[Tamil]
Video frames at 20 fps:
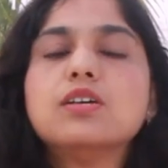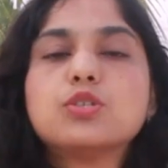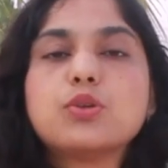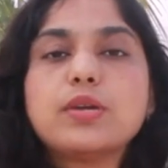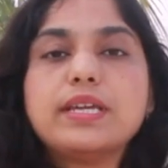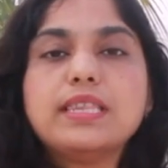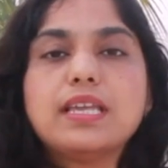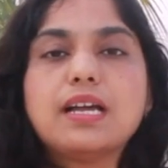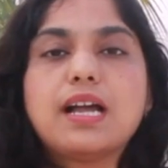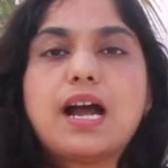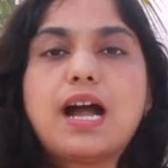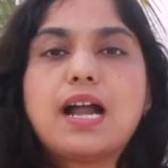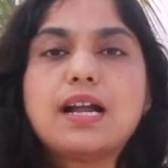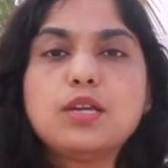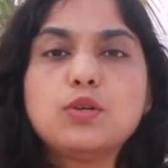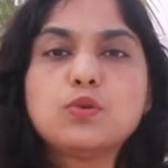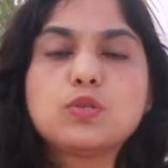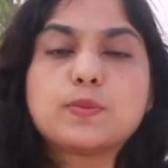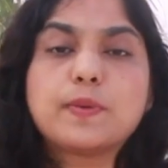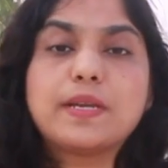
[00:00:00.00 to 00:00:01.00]
ஸோ இந்த
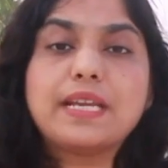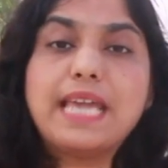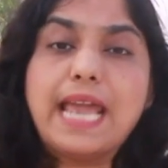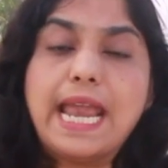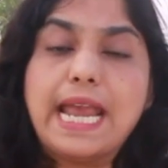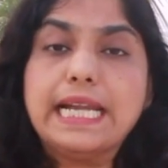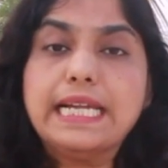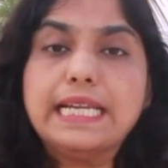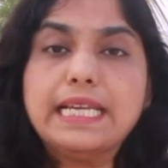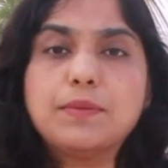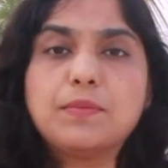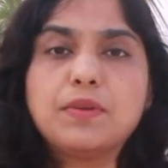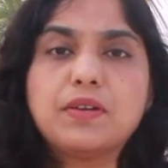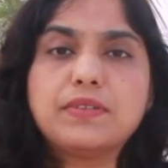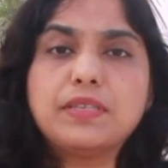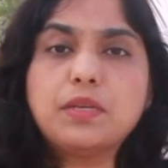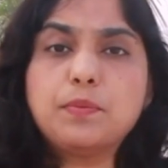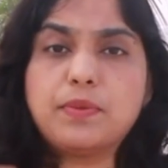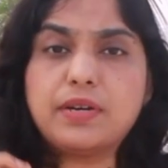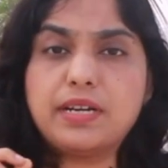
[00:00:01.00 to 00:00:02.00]
கார்டை யூஸ் பண்ணி
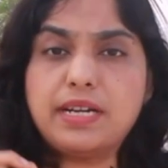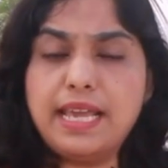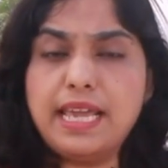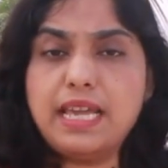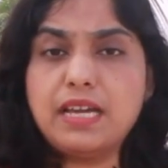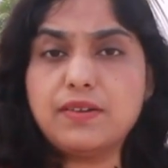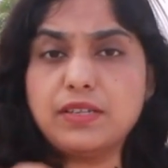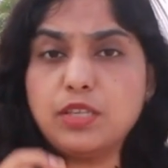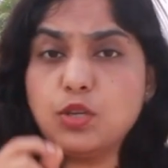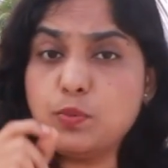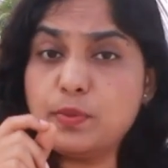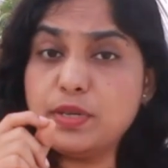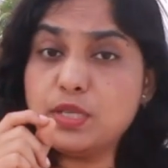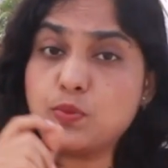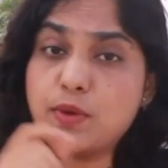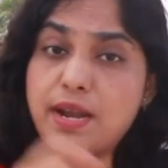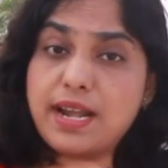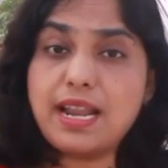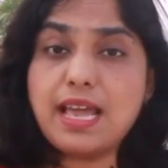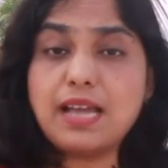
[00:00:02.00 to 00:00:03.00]
ஏடிஎம்மில் வந்து பர் டேக்கு வந்து
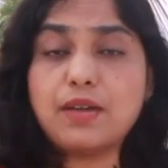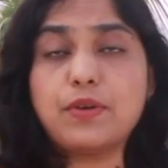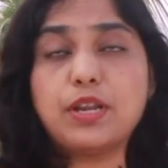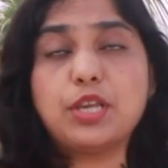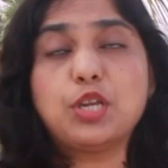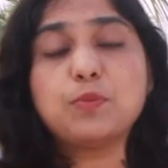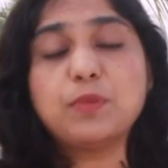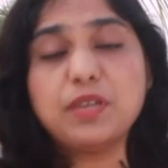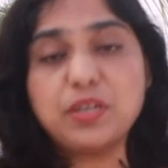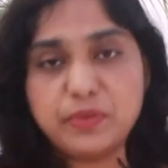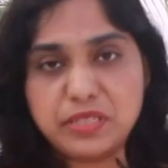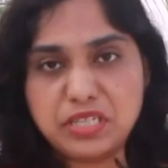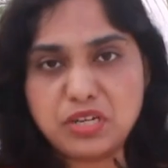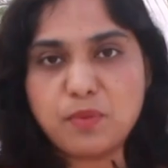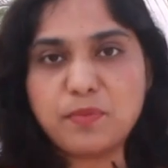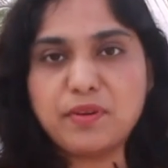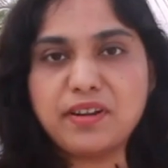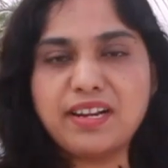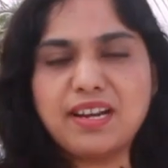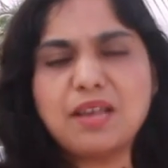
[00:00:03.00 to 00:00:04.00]
ருபீஸ் ஒன் லேக் வரைக்கும் நீங்கள்
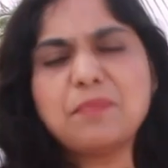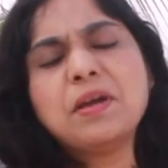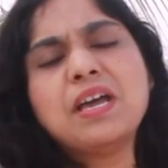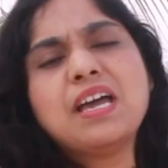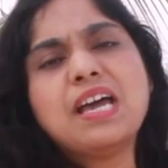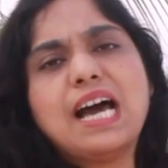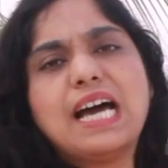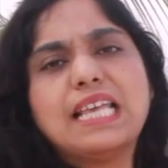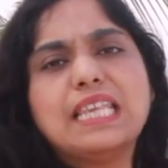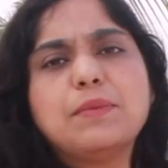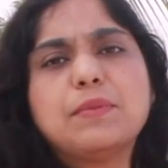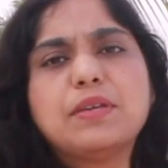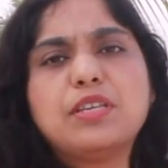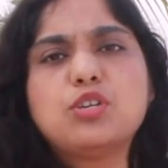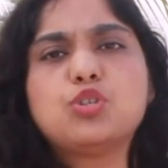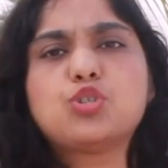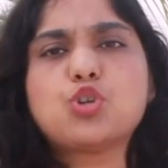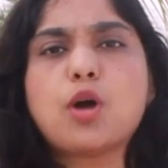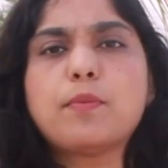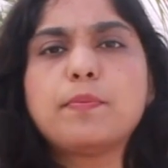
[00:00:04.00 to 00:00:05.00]
வித்ட்ரா பண்ணிக்கலாம் அதே
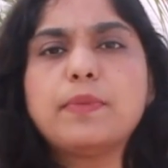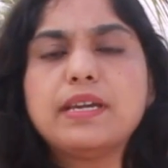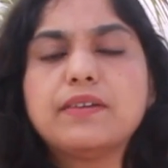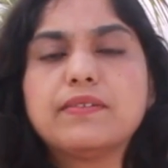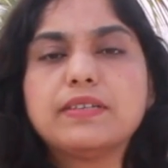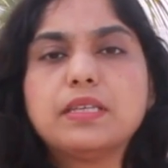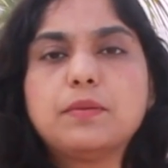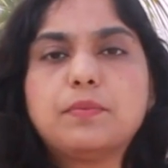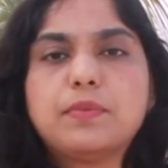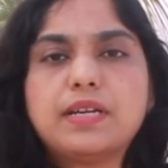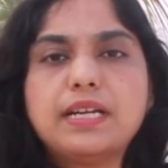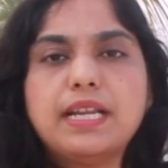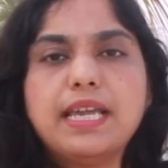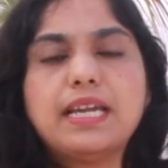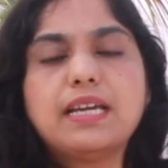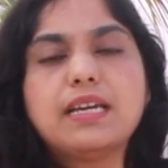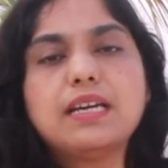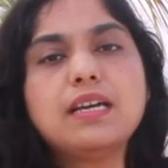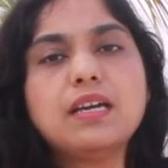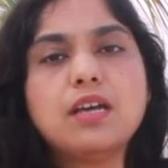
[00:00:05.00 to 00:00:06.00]
மாதிரி ஷாப்பிங் வந்து பர்
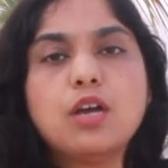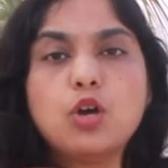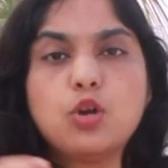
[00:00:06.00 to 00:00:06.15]
டேக்கு